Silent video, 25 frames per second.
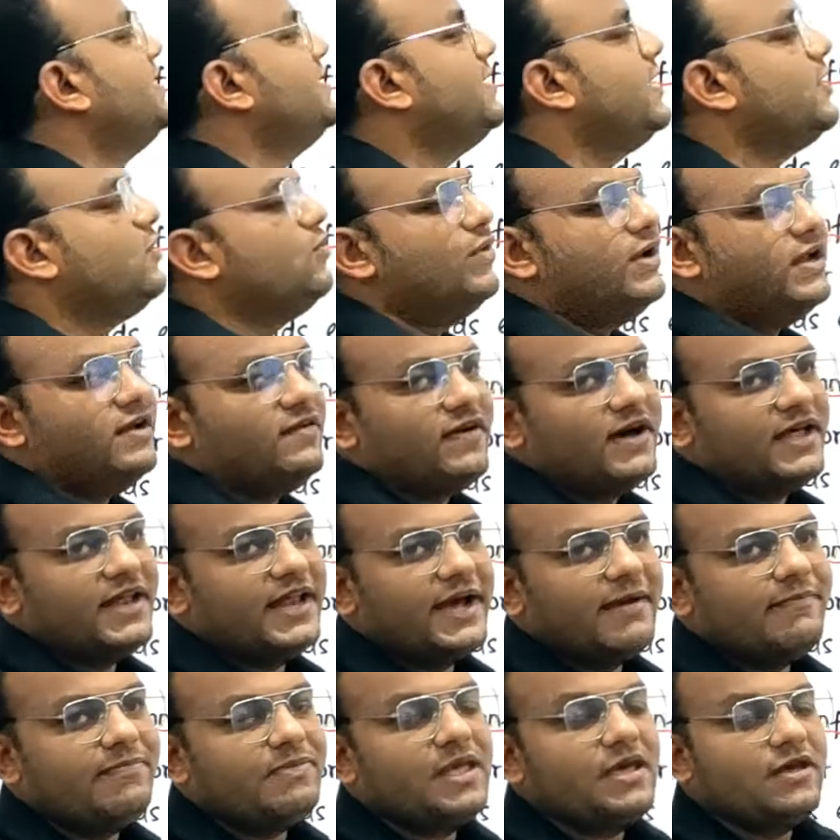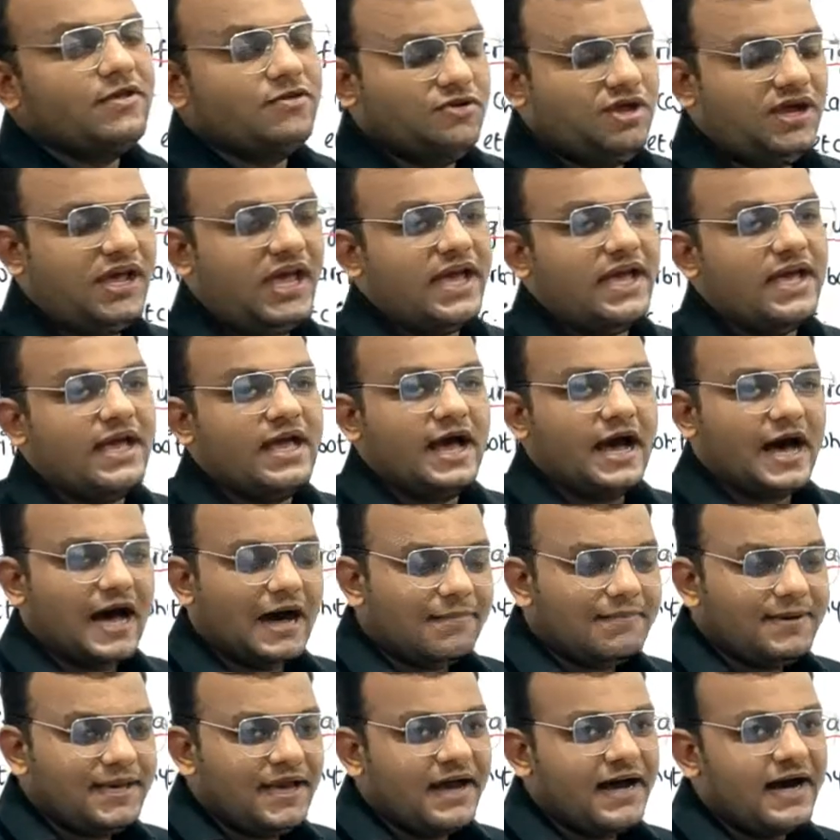सेंटर होने वाला है ठीक है
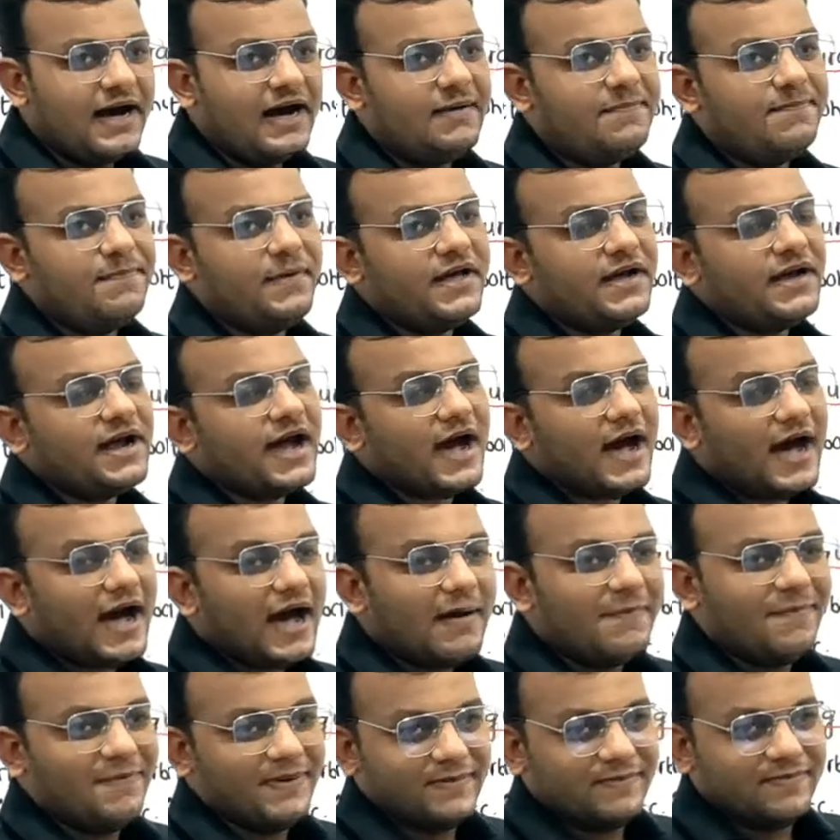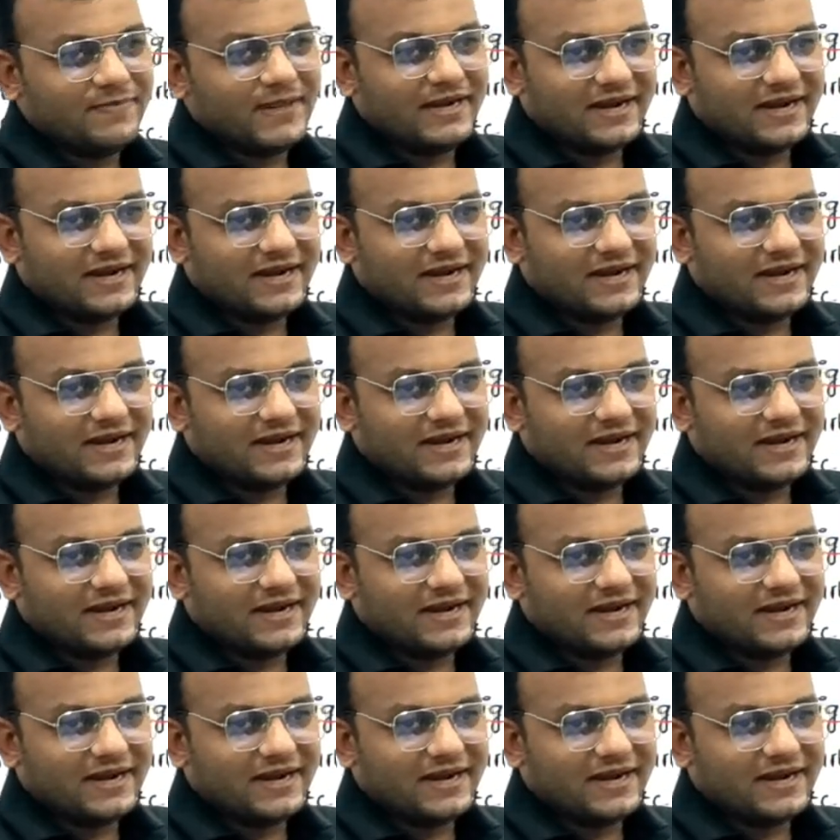अब यहां पर आप